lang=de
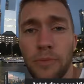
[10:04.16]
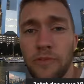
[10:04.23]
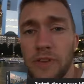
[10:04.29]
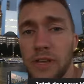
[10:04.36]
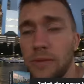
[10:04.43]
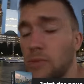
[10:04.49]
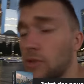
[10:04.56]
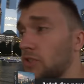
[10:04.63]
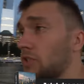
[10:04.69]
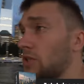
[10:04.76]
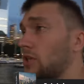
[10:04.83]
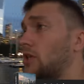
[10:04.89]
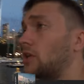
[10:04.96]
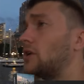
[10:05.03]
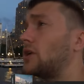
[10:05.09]
bewegen muss
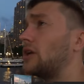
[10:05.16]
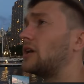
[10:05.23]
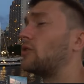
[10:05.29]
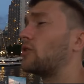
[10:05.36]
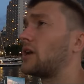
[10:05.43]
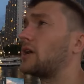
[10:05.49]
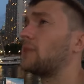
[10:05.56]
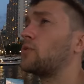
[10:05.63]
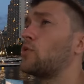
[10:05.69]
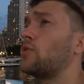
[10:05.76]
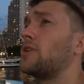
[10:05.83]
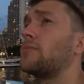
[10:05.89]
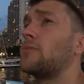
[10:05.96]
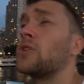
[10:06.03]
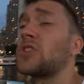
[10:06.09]
äh, oder
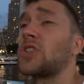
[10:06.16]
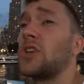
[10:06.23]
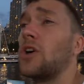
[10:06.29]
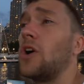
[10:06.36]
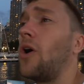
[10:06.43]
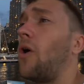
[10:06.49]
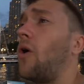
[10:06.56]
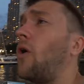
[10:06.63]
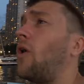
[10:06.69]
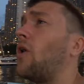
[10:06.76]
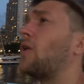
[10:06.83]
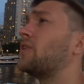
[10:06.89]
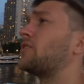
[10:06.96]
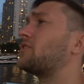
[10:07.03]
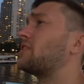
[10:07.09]
berühren muss.
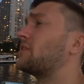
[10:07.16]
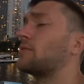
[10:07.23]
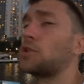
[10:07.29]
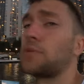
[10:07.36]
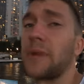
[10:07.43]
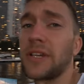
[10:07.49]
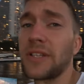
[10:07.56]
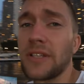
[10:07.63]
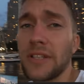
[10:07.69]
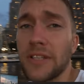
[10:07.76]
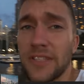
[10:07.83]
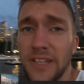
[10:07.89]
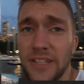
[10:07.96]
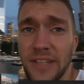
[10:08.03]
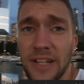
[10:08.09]
Und dementsprechend
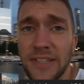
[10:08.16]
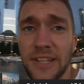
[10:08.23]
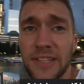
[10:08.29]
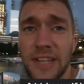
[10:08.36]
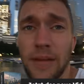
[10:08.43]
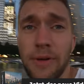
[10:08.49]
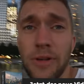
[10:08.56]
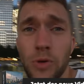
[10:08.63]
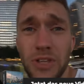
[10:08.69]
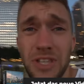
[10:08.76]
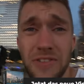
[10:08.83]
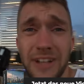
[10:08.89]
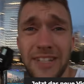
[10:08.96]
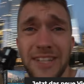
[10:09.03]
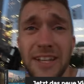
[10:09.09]
ist das Ganze jetzt einmal durch.
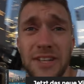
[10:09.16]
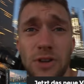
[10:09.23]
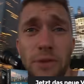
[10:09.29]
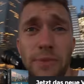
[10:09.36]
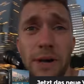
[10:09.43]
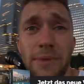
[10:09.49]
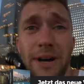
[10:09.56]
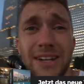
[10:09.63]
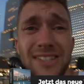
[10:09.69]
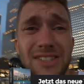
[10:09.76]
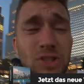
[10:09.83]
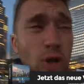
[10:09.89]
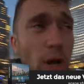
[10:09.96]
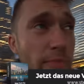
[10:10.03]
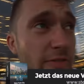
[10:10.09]
Ich werde es gleich nochmal machen.
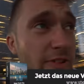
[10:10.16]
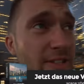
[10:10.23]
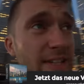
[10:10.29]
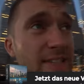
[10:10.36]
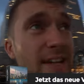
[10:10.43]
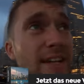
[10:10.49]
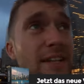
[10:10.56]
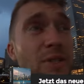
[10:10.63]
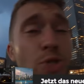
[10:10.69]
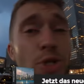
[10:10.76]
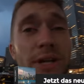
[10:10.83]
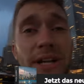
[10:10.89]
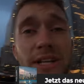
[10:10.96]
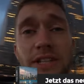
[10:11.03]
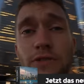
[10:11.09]
Es tröpfelt jetzt allerdings schon
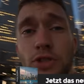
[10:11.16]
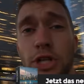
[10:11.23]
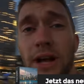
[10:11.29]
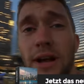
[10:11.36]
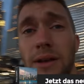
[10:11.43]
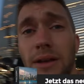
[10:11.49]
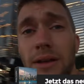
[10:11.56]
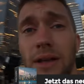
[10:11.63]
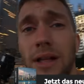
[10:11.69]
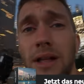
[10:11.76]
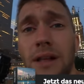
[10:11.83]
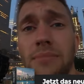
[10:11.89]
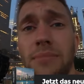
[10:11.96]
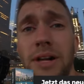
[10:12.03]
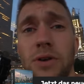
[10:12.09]
relativ stark.
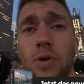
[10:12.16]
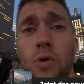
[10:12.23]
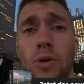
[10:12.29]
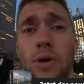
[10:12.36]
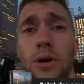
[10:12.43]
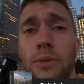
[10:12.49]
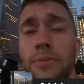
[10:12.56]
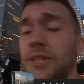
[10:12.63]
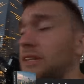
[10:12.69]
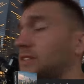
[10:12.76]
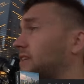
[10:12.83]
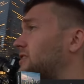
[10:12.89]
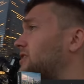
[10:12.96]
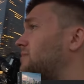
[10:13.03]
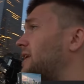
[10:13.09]
Mal gucken, ob ich das
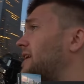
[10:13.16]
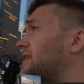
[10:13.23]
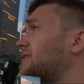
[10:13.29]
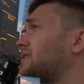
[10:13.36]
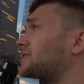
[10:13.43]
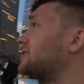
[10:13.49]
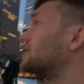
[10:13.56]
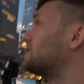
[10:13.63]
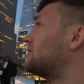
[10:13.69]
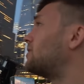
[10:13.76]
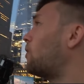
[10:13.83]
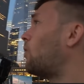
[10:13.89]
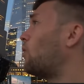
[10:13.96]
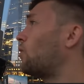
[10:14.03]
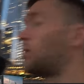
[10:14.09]
jetzt nochmal hinkriege,
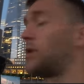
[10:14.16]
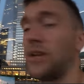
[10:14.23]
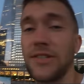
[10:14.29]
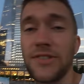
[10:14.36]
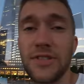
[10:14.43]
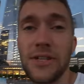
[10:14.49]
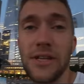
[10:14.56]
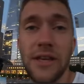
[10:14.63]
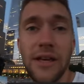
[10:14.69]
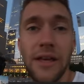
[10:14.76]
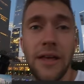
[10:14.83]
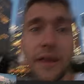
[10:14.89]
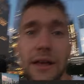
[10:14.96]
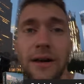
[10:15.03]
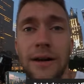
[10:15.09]
ohne dass, die,
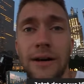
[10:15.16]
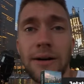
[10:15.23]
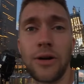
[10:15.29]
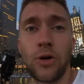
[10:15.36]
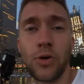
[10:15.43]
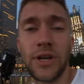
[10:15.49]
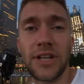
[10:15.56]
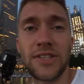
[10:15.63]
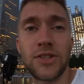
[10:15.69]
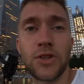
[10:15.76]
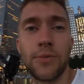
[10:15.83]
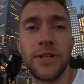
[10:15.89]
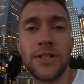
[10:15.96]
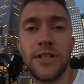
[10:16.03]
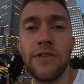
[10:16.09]
äh, ohne dass das
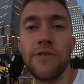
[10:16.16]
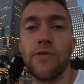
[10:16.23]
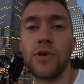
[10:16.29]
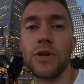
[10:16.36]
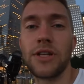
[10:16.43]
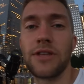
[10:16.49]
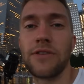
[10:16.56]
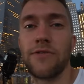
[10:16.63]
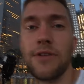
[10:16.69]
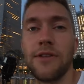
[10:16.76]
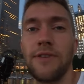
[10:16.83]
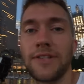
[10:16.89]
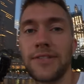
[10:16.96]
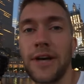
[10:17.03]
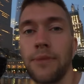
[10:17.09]
Objektiv wirklich
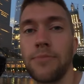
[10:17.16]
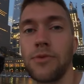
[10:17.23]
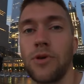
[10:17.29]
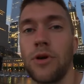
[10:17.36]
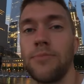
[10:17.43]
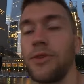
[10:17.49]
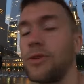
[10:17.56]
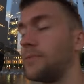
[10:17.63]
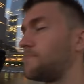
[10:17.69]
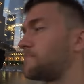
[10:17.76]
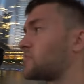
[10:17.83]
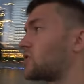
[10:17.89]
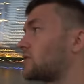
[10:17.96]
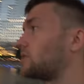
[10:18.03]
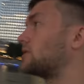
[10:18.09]
viel Wasser abbekommt.
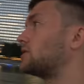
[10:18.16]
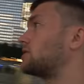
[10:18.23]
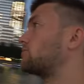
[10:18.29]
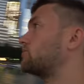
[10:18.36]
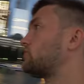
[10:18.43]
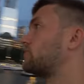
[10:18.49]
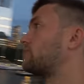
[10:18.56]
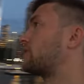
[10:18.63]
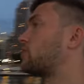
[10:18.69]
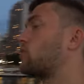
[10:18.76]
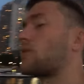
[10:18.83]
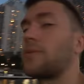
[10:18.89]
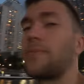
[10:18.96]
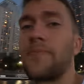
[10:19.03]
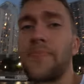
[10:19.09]
Ähm, so, mal
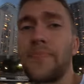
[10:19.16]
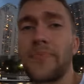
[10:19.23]
gucken.